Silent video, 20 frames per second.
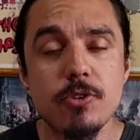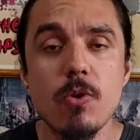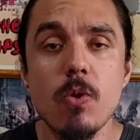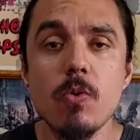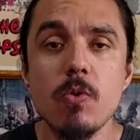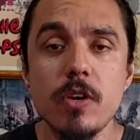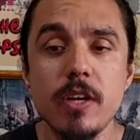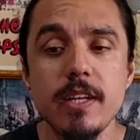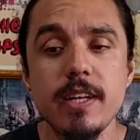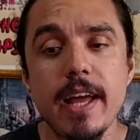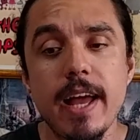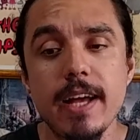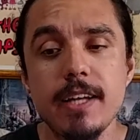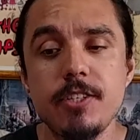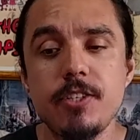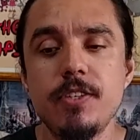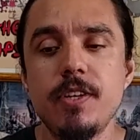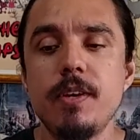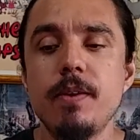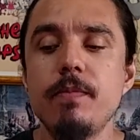com o
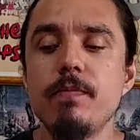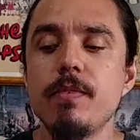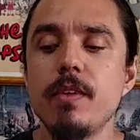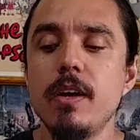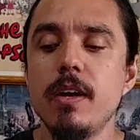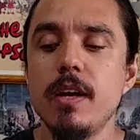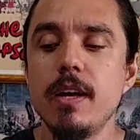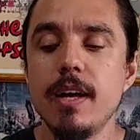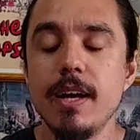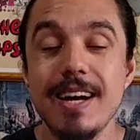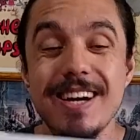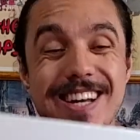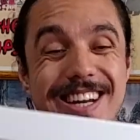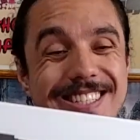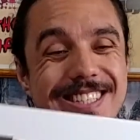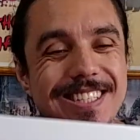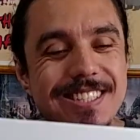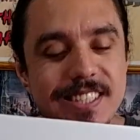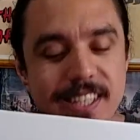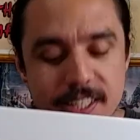Kinect, né?
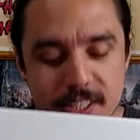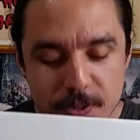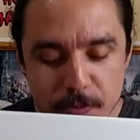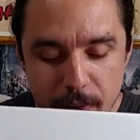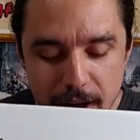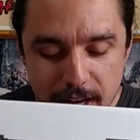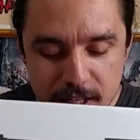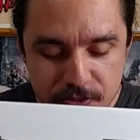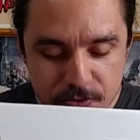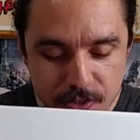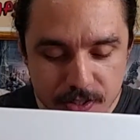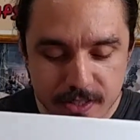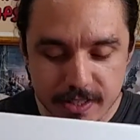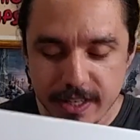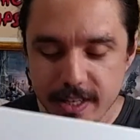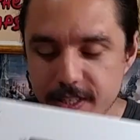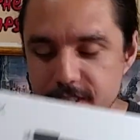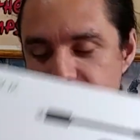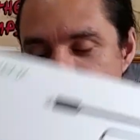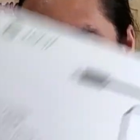Agradecer demais
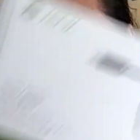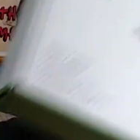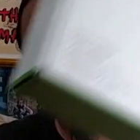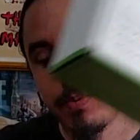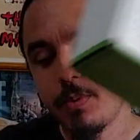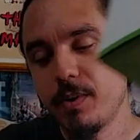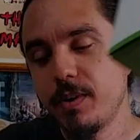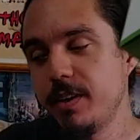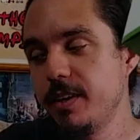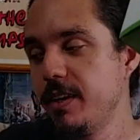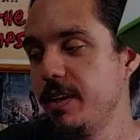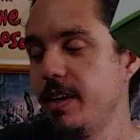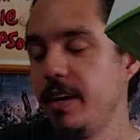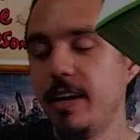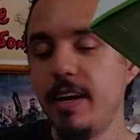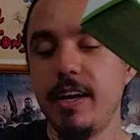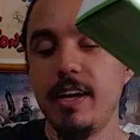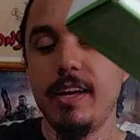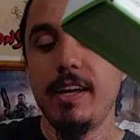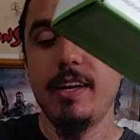vocês, cara. Pô,
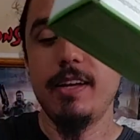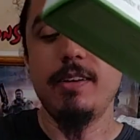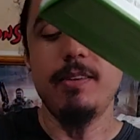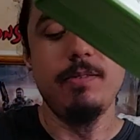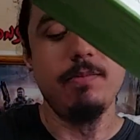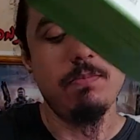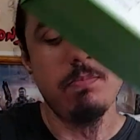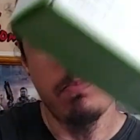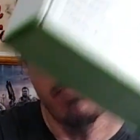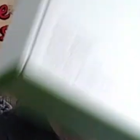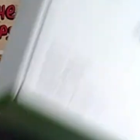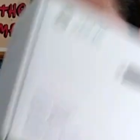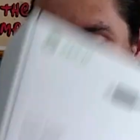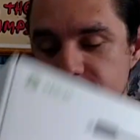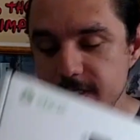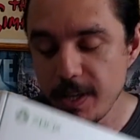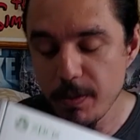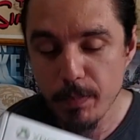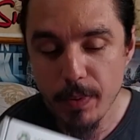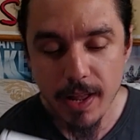é. Pô,
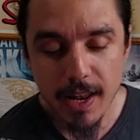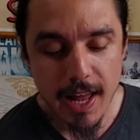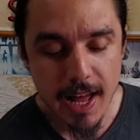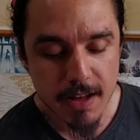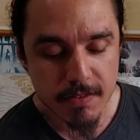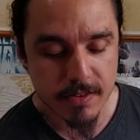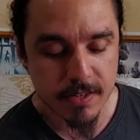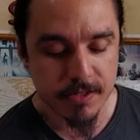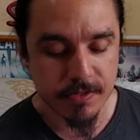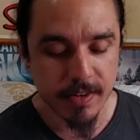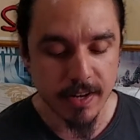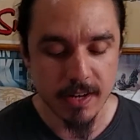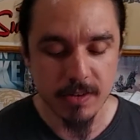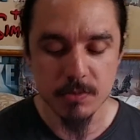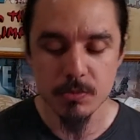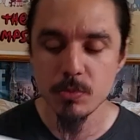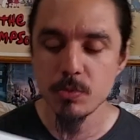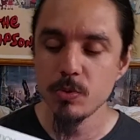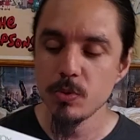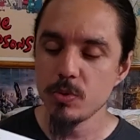sem palavras, velho.
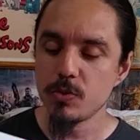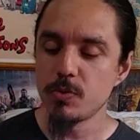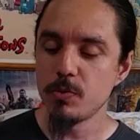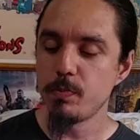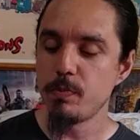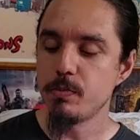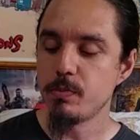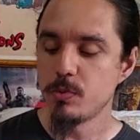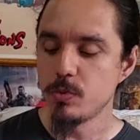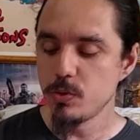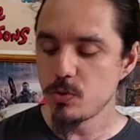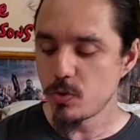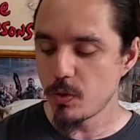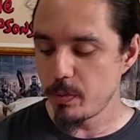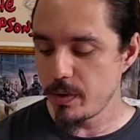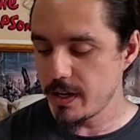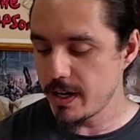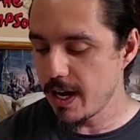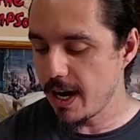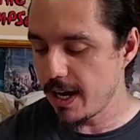Muito, muito
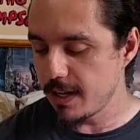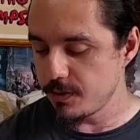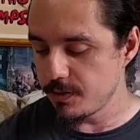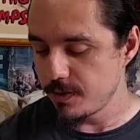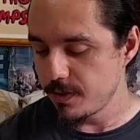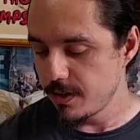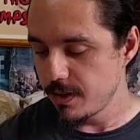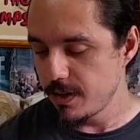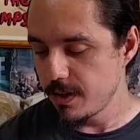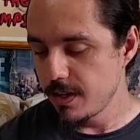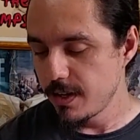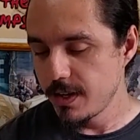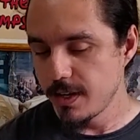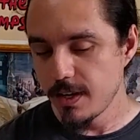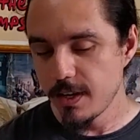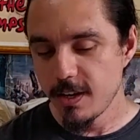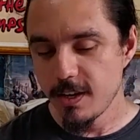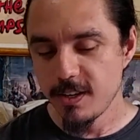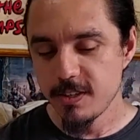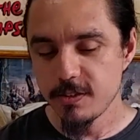obrigado.
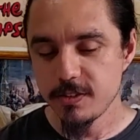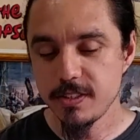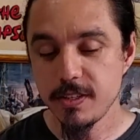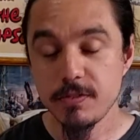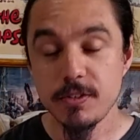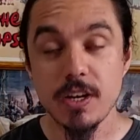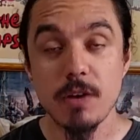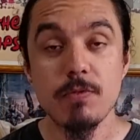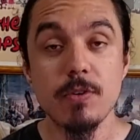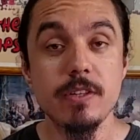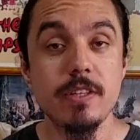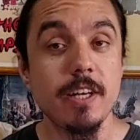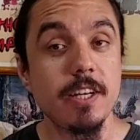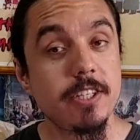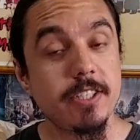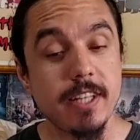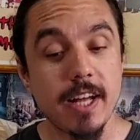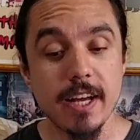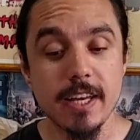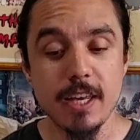Eu já vou
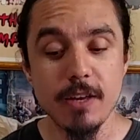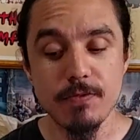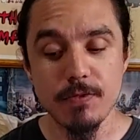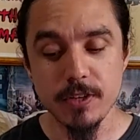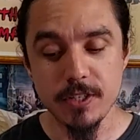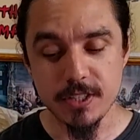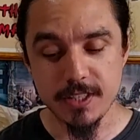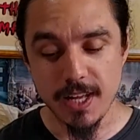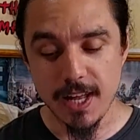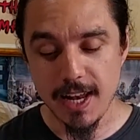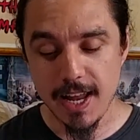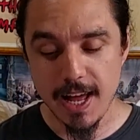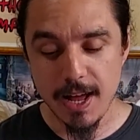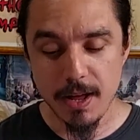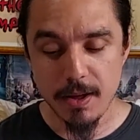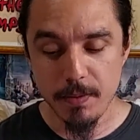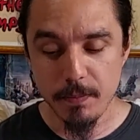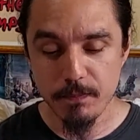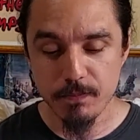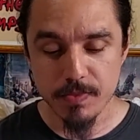testar aqui, vou
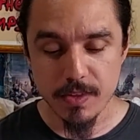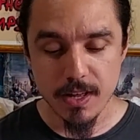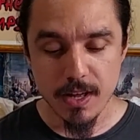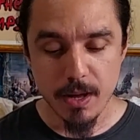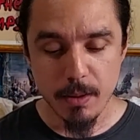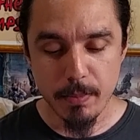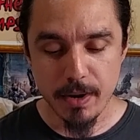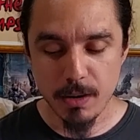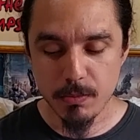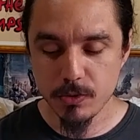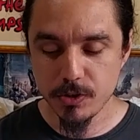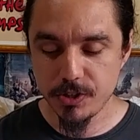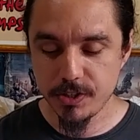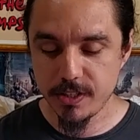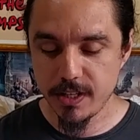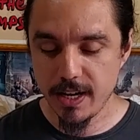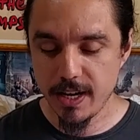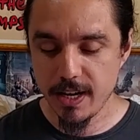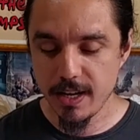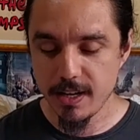instalar para
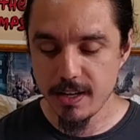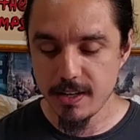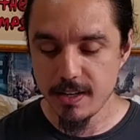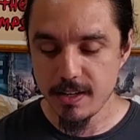mostrar